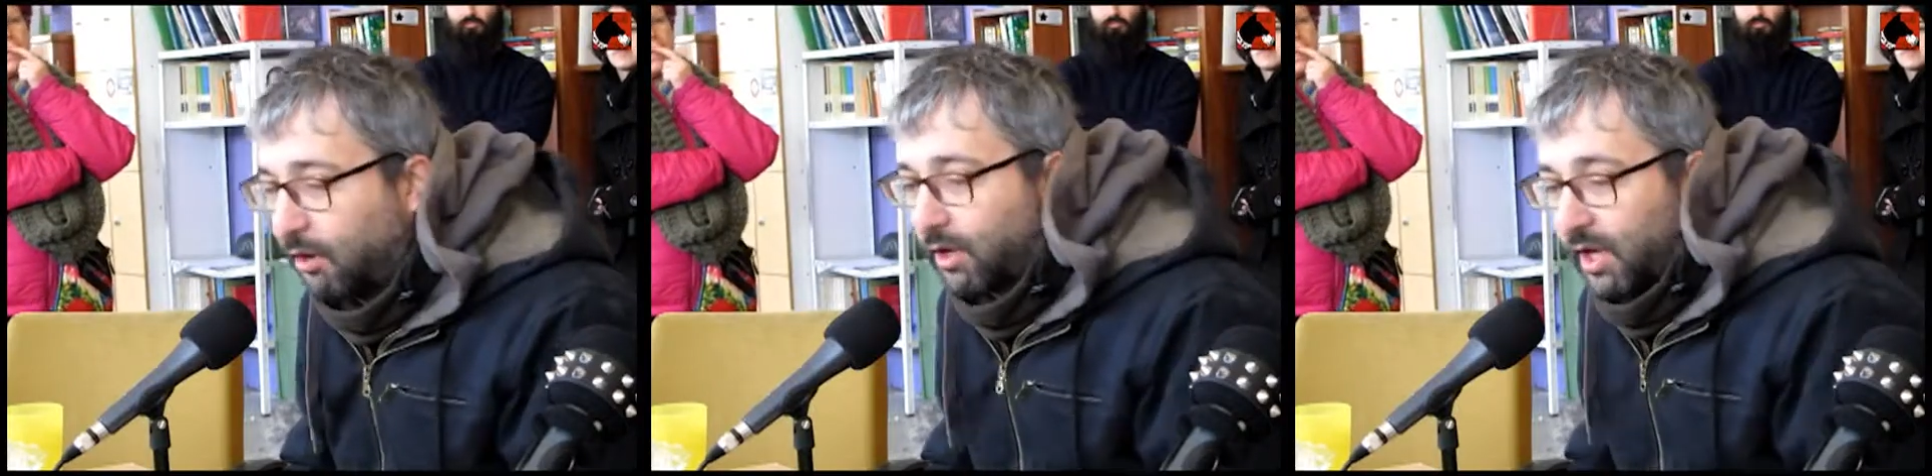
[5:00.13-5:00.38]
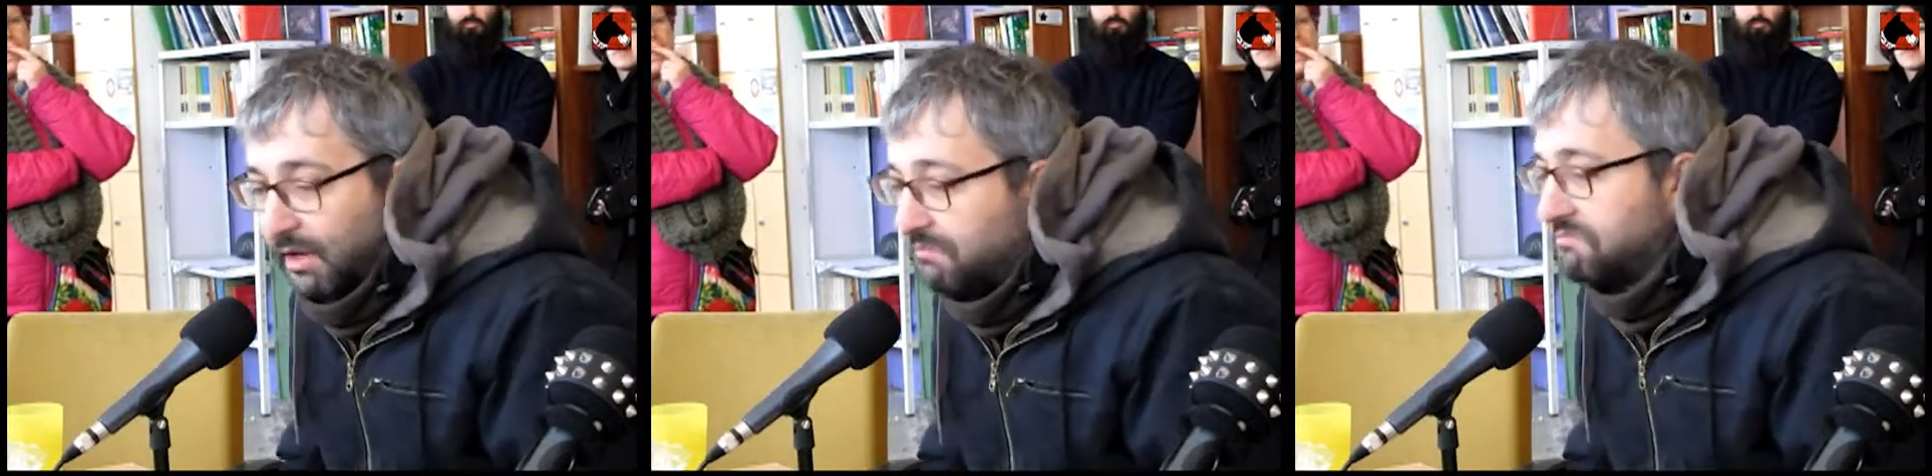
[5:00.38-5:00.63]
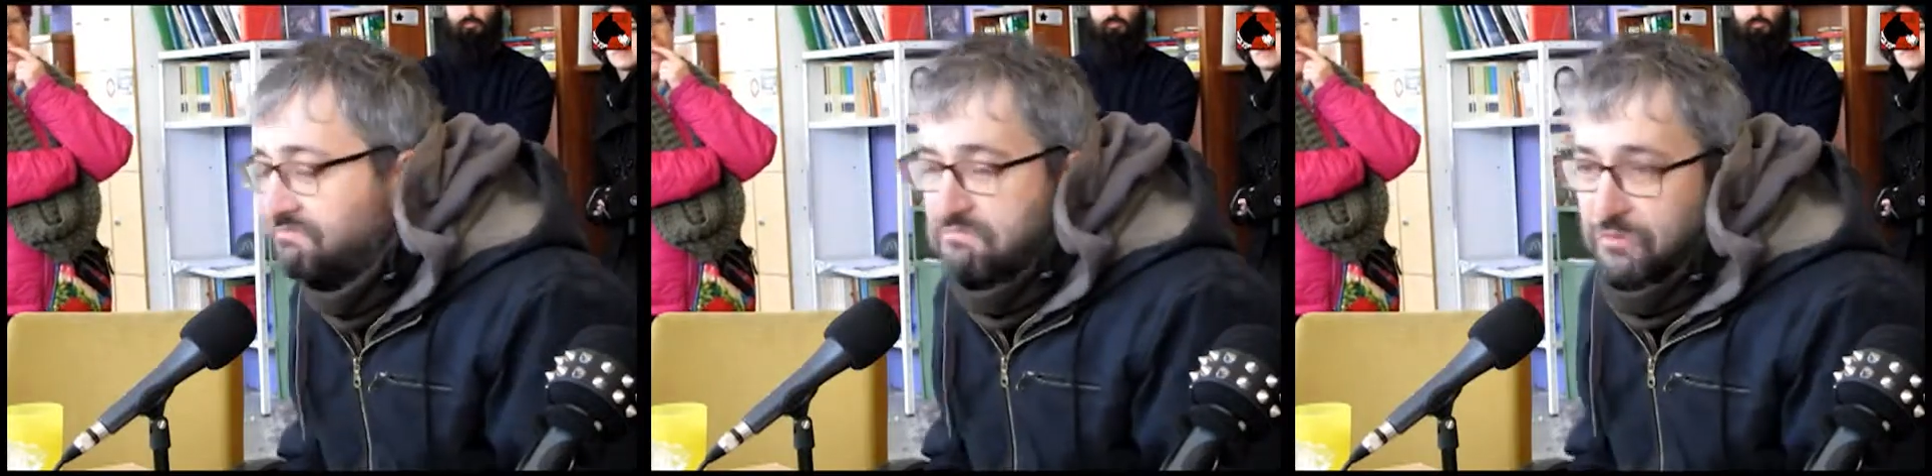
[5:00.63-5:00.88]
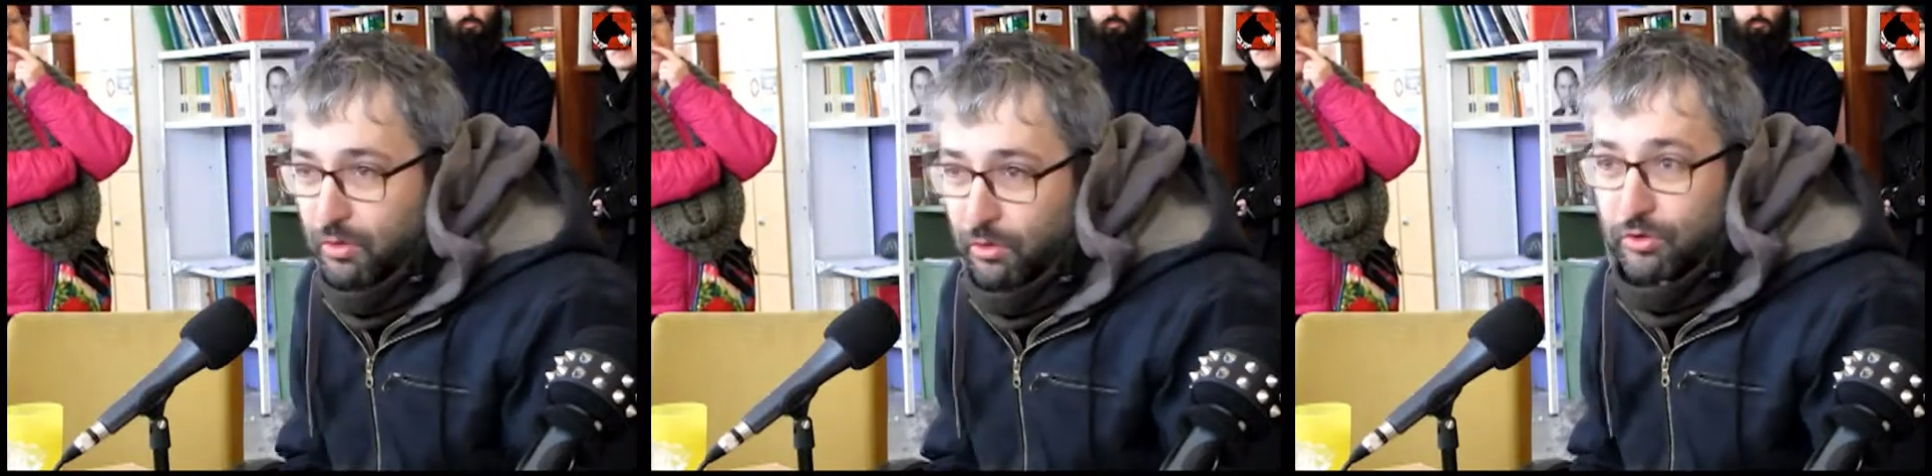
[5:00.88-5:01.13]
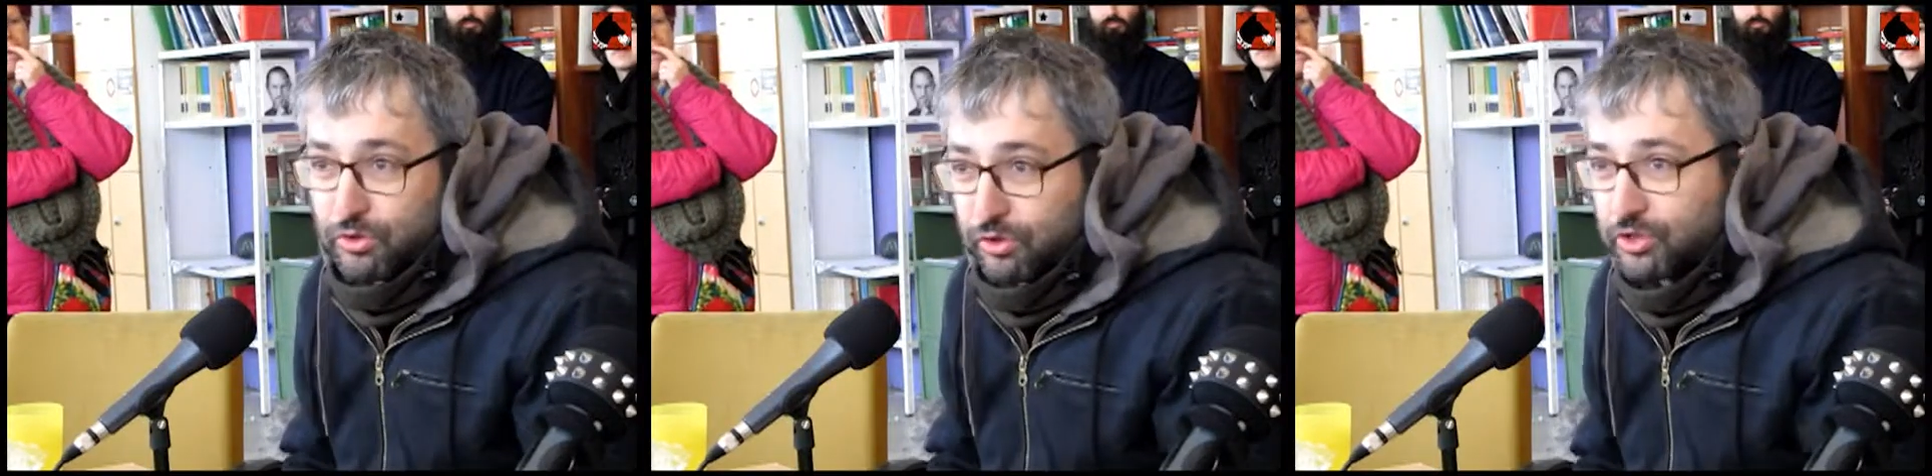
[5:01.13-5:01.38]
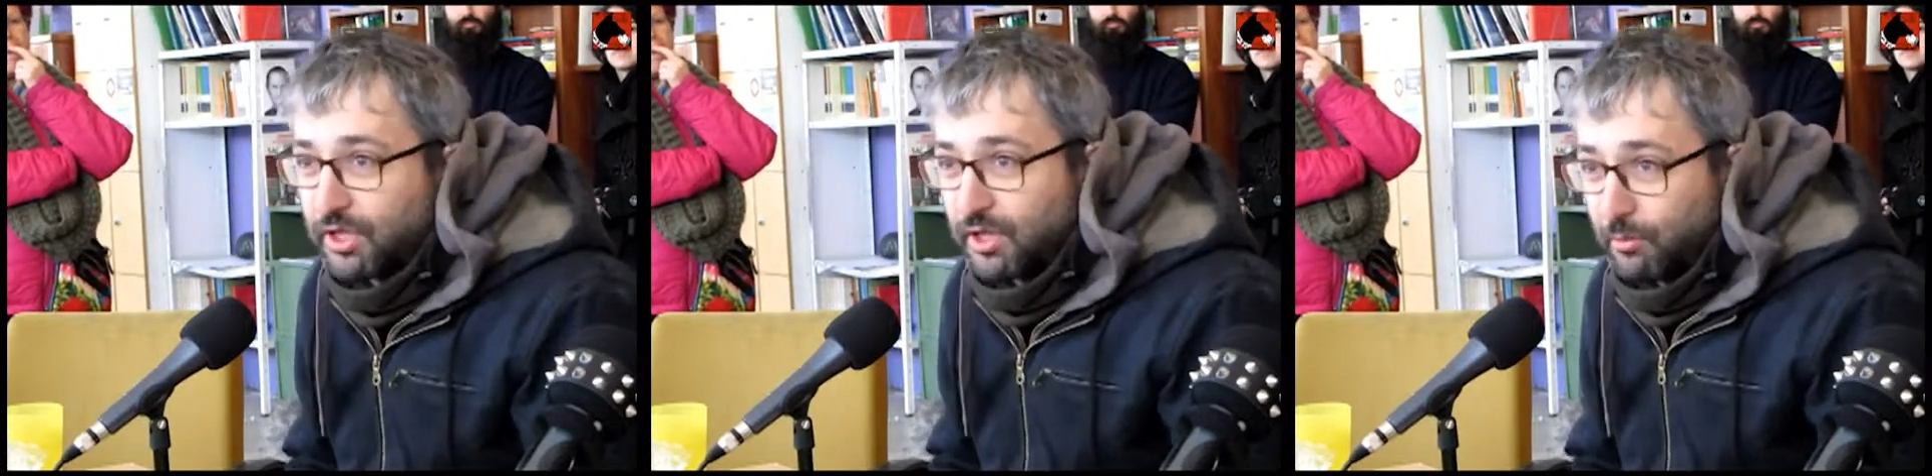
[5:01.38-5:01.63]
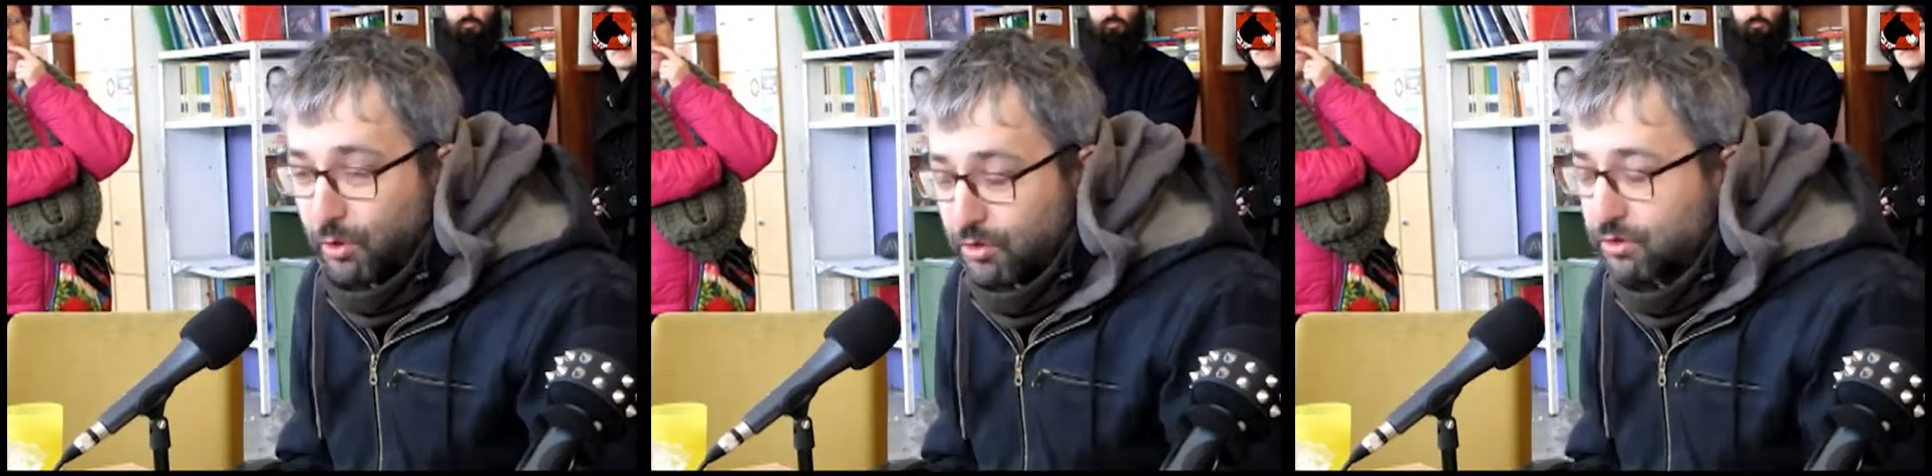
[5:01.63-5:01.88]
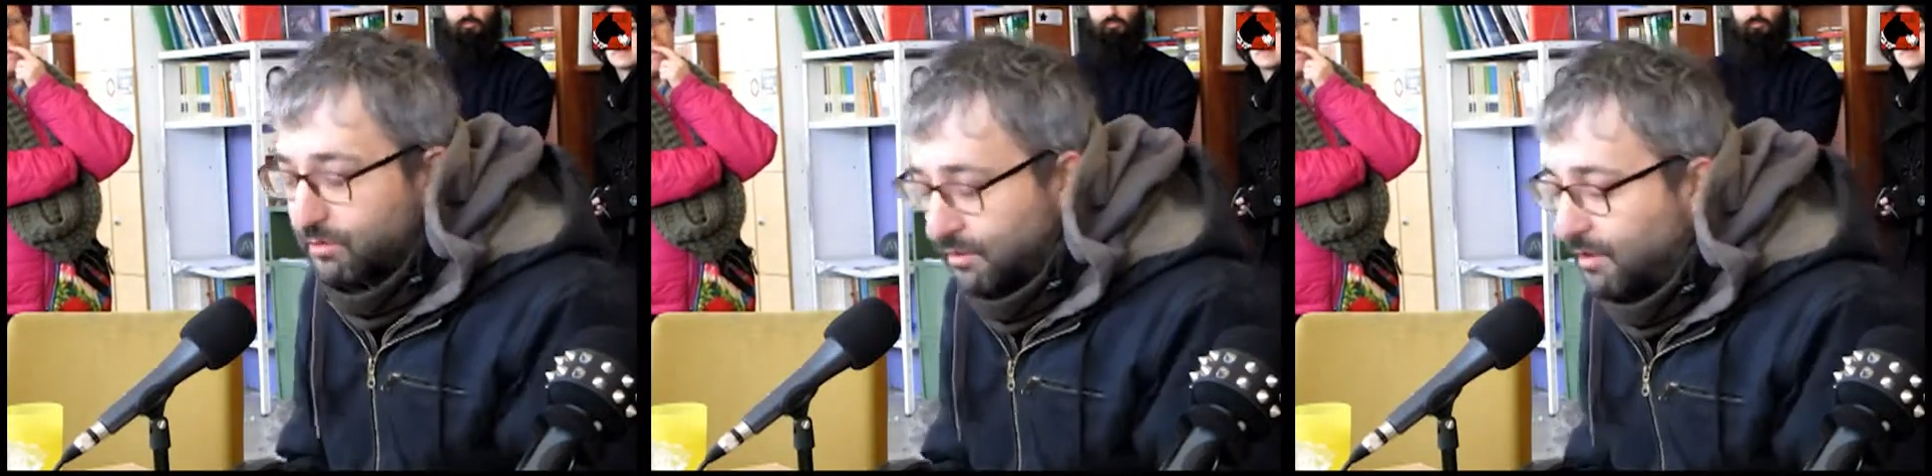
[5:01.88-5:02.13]
aunque todos nos
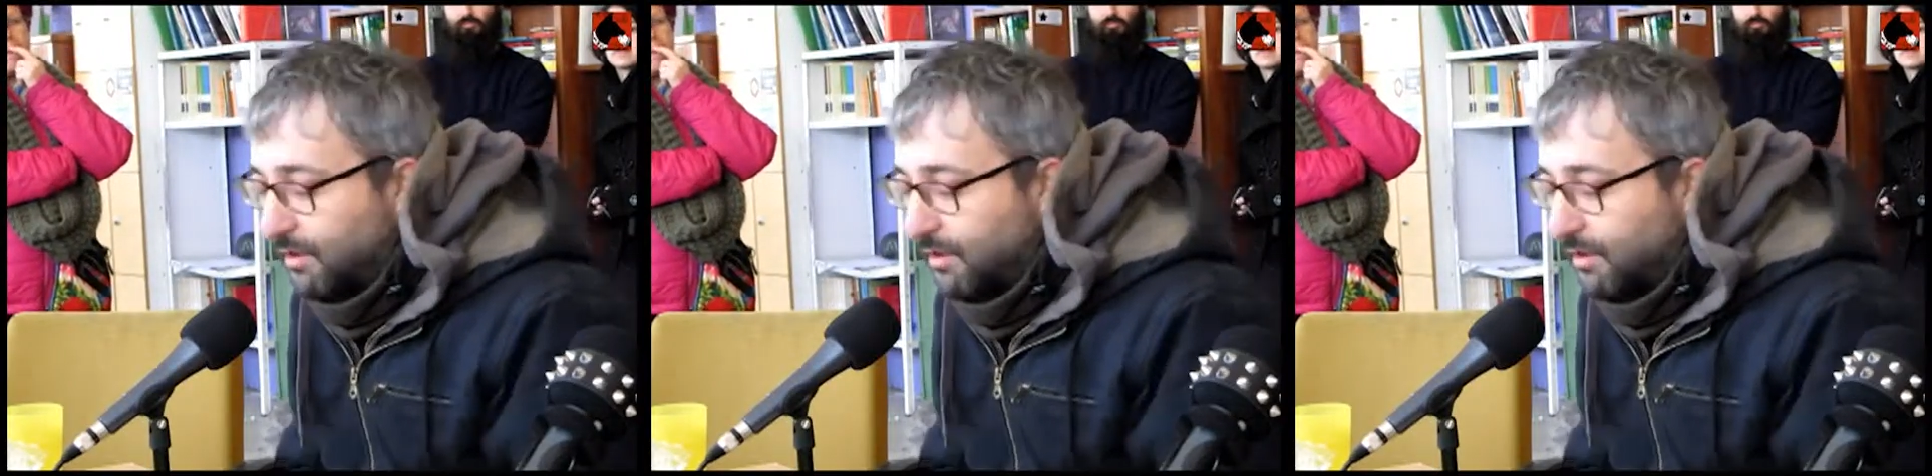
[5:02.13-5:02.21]
sentimos